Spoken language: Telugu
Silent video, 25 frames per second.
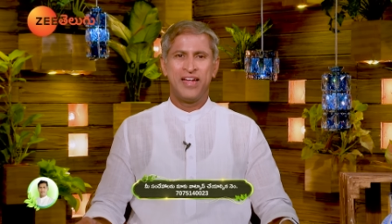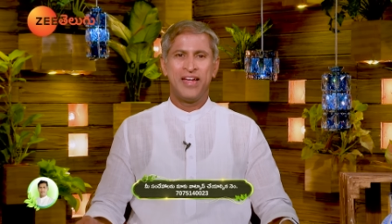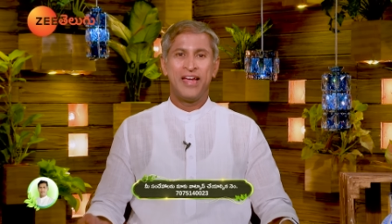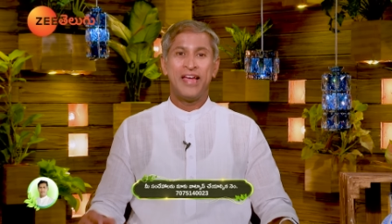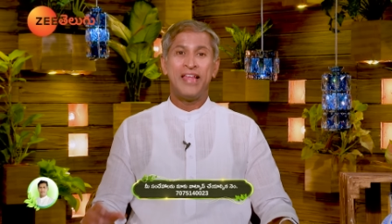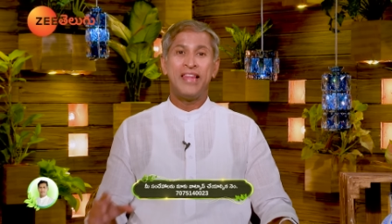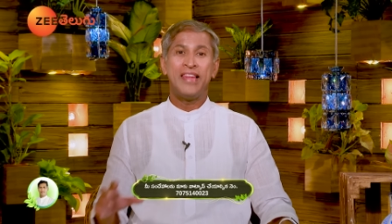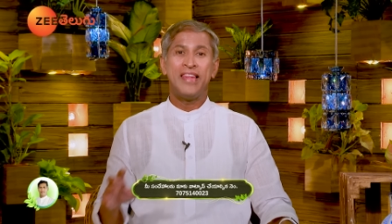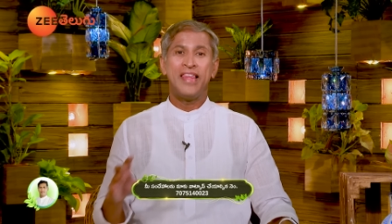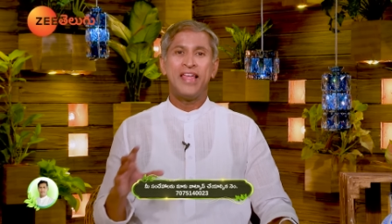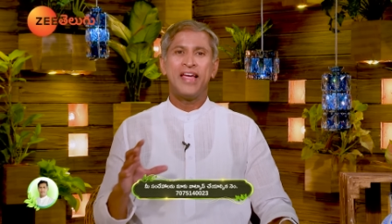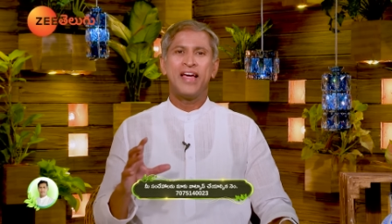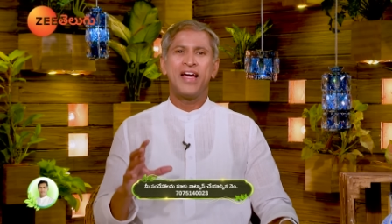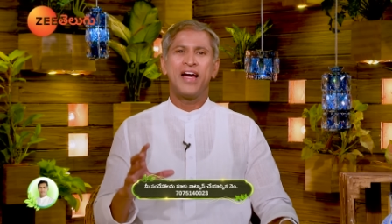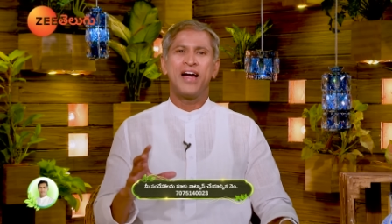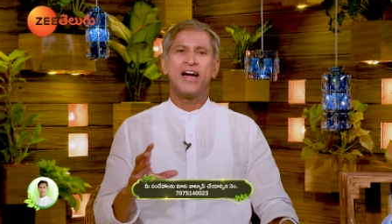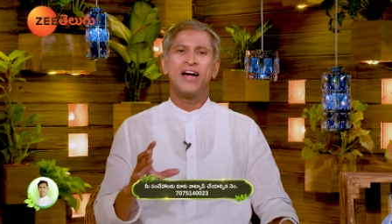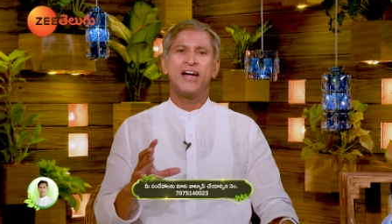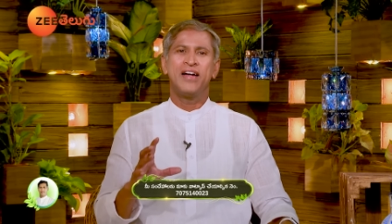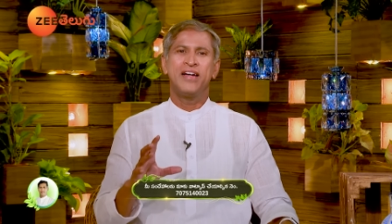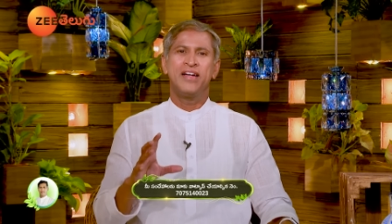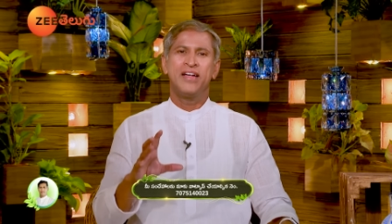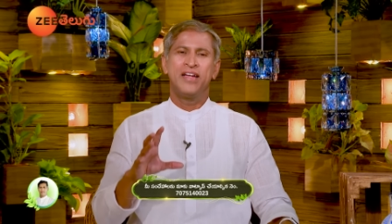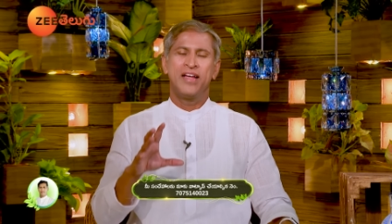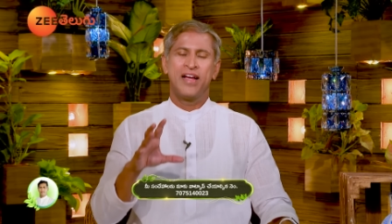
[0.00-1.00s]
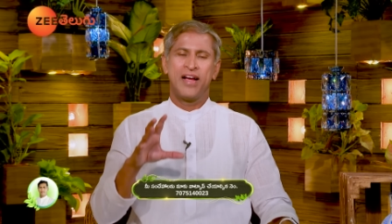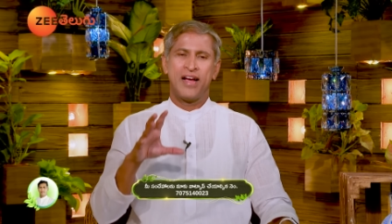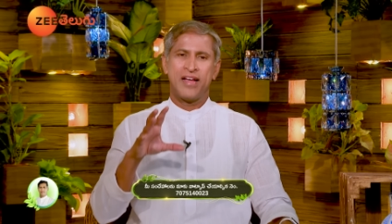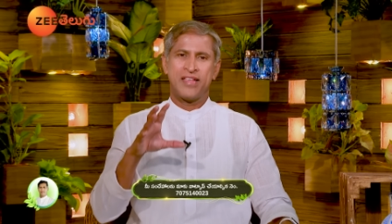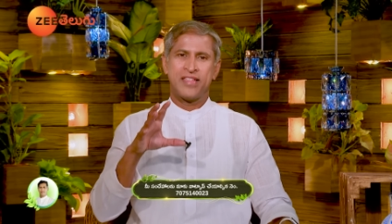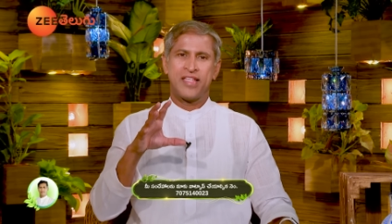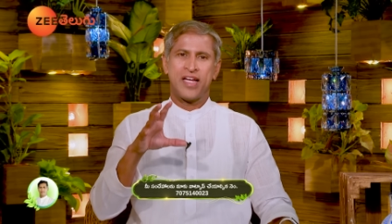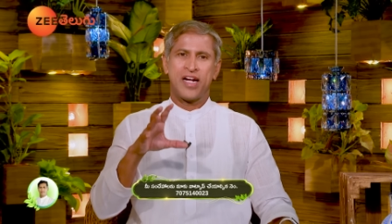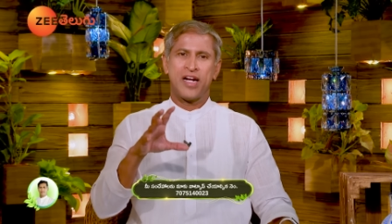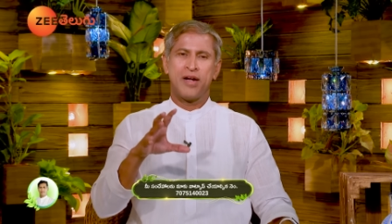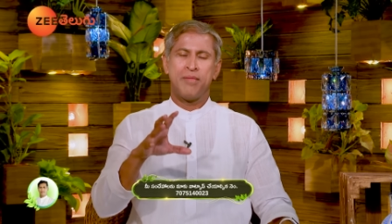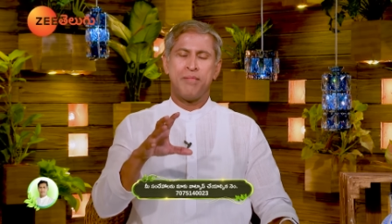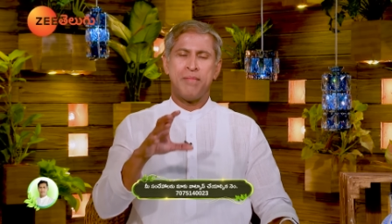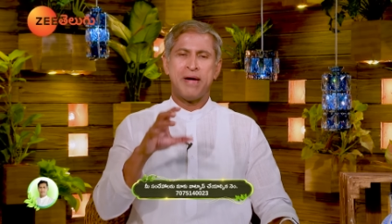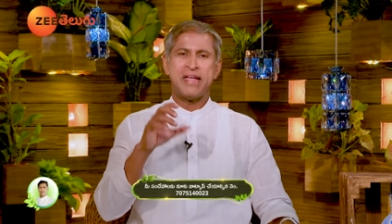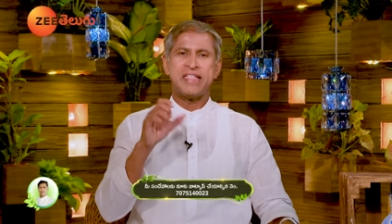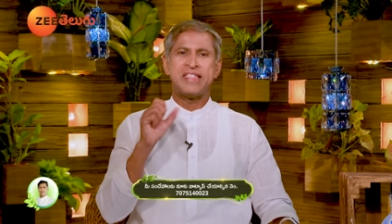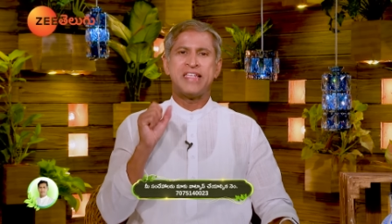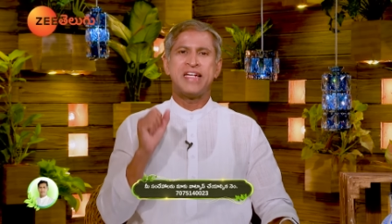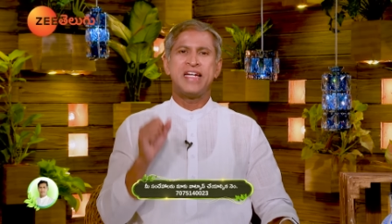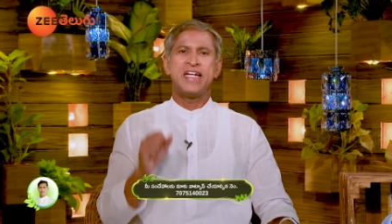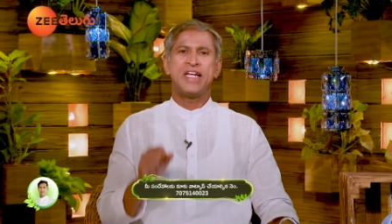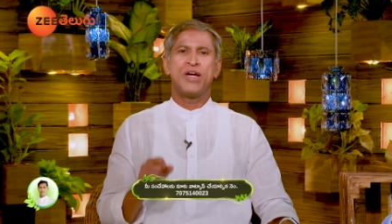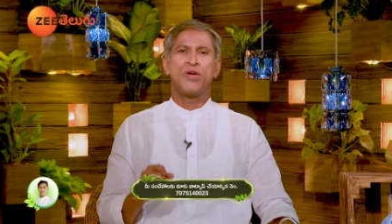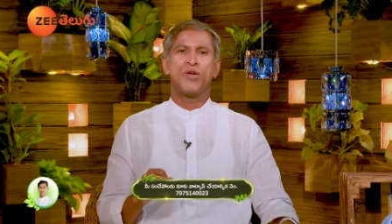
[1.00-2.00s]
హెల్దీగా కాస్త అక్కడ
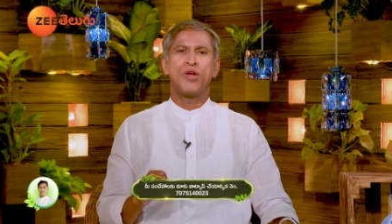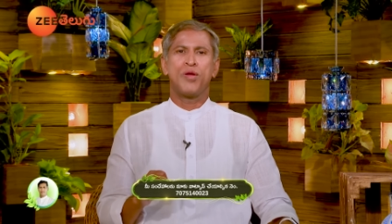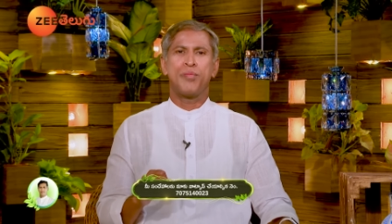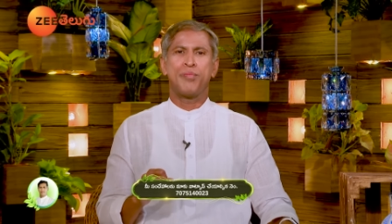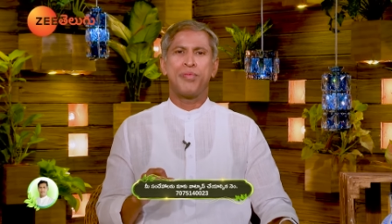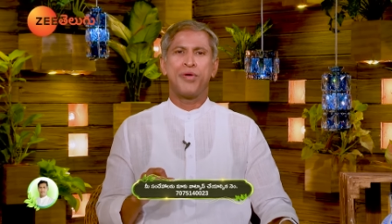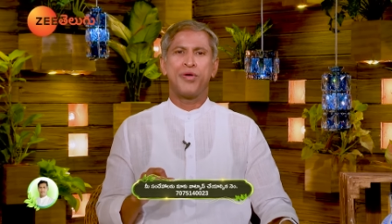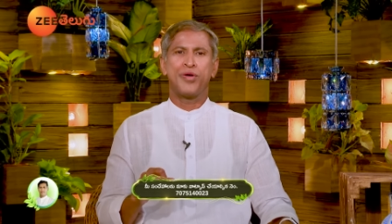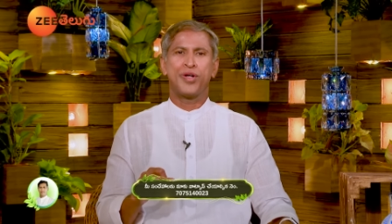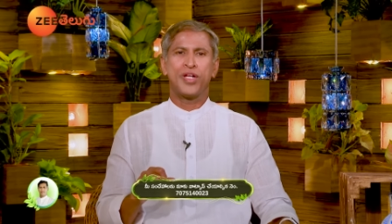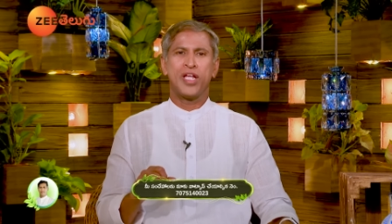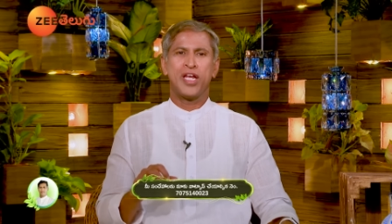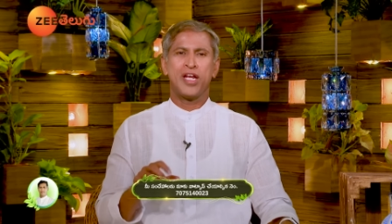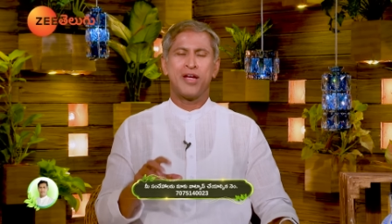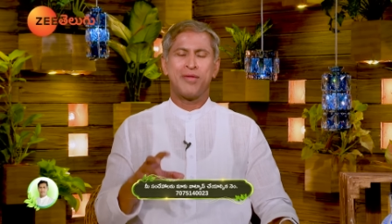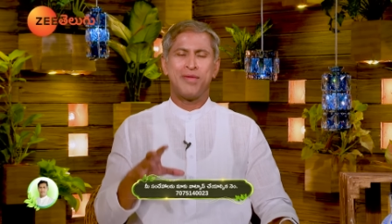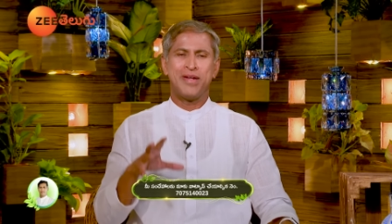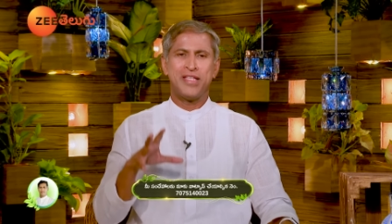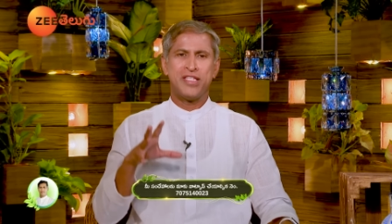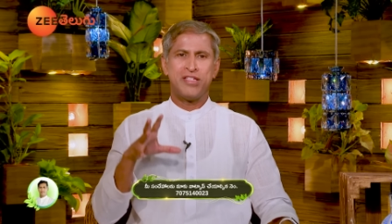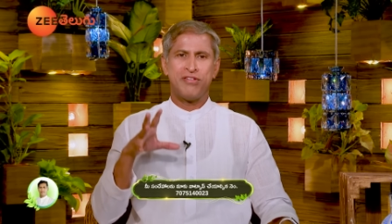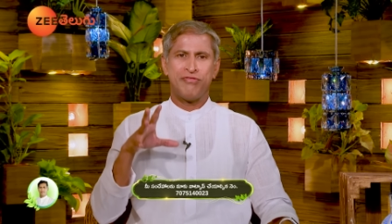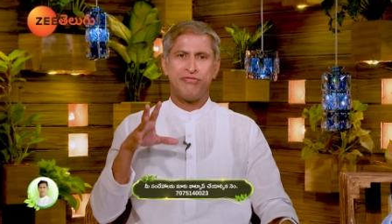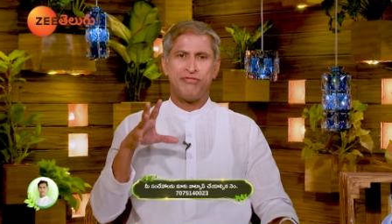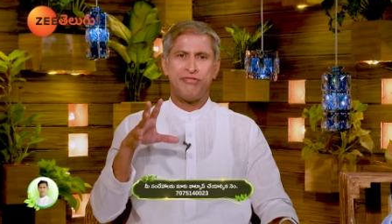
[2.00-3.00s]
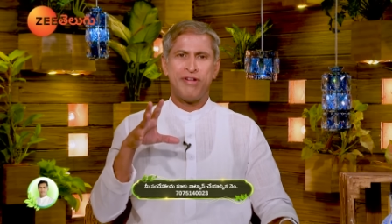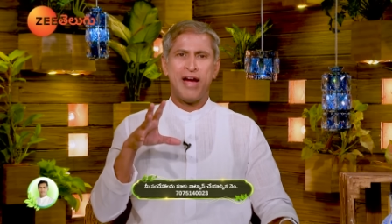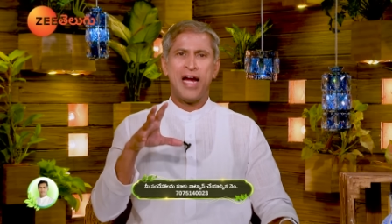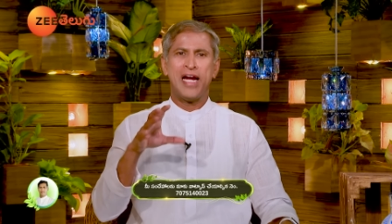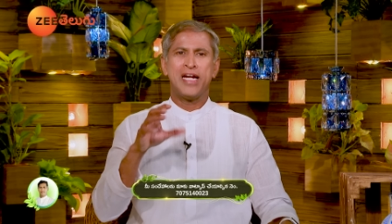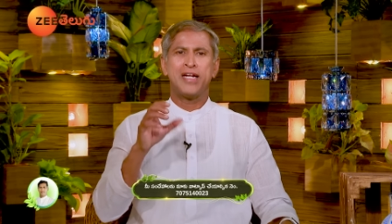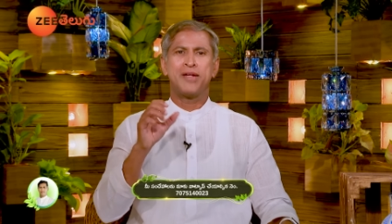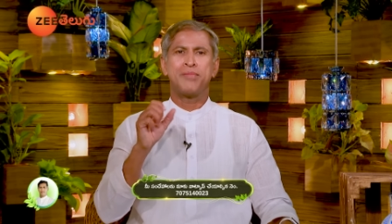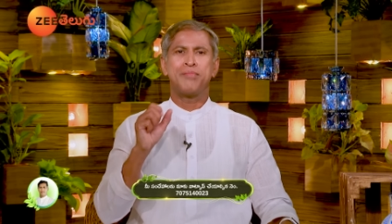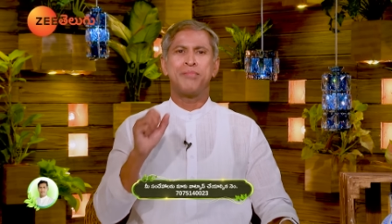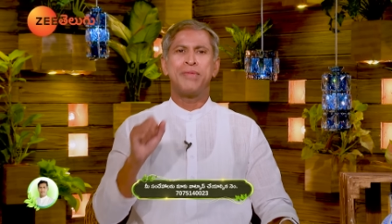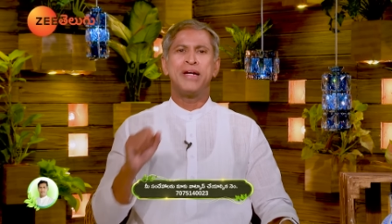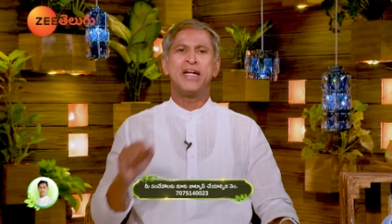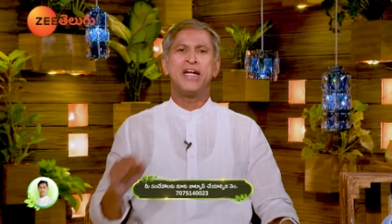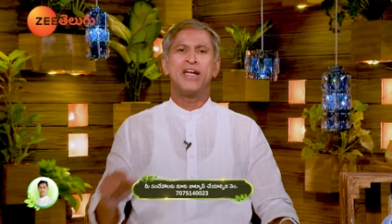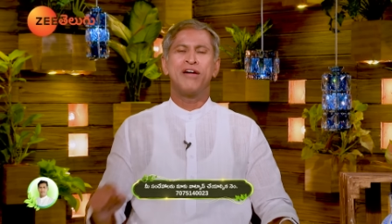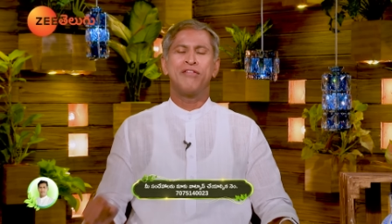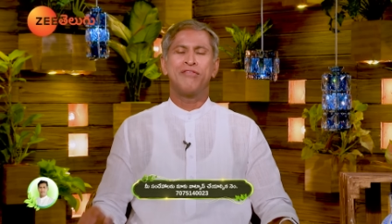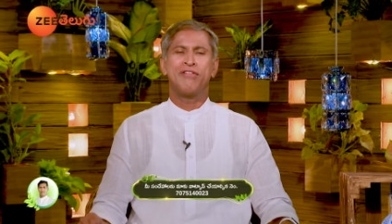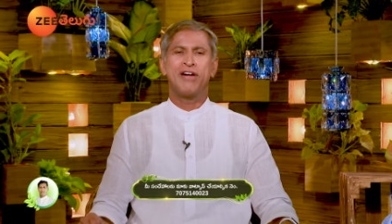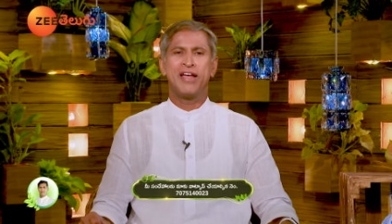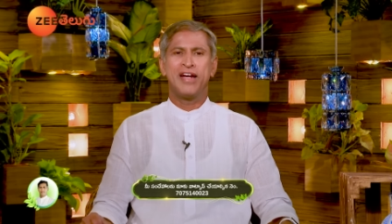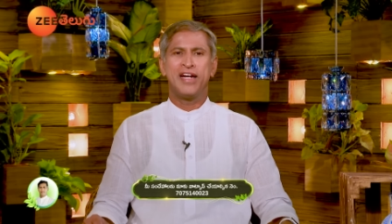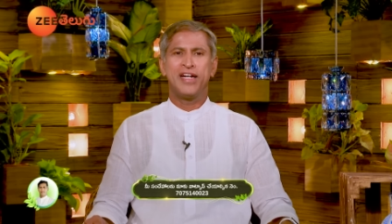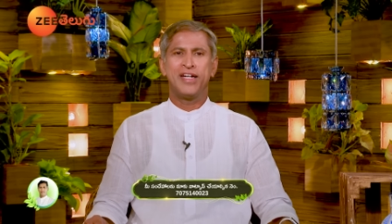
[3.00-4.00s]
మజిల్ డెవలప్ అవ్వడానికి మంచి ఫ్యాట్ బిల్డ్
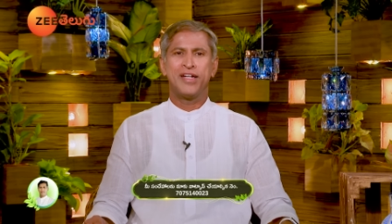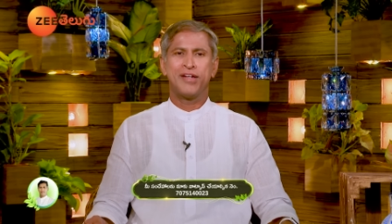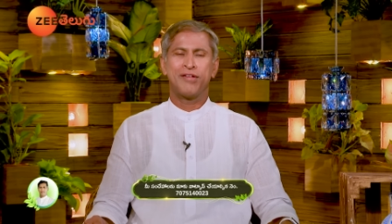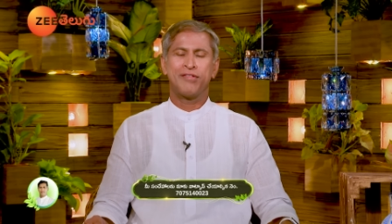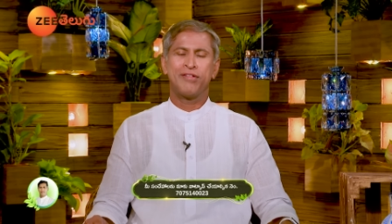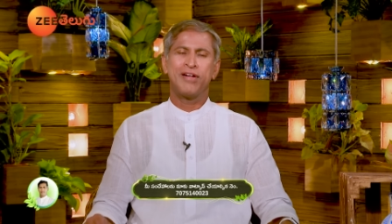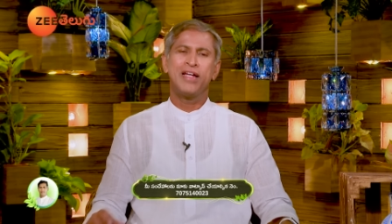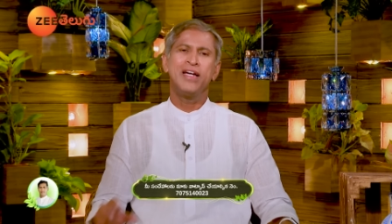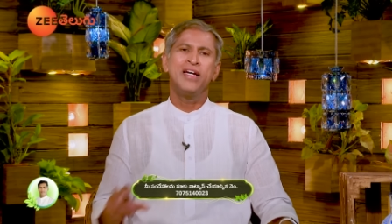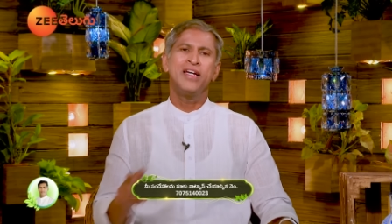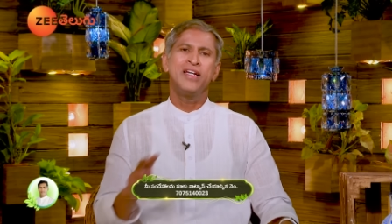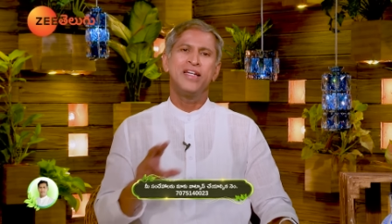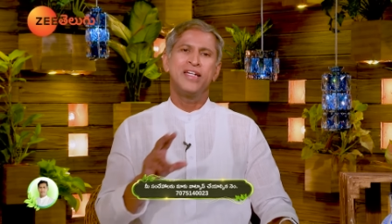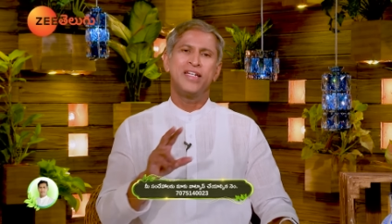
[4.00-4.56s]
అవ్వాలంటే కూడా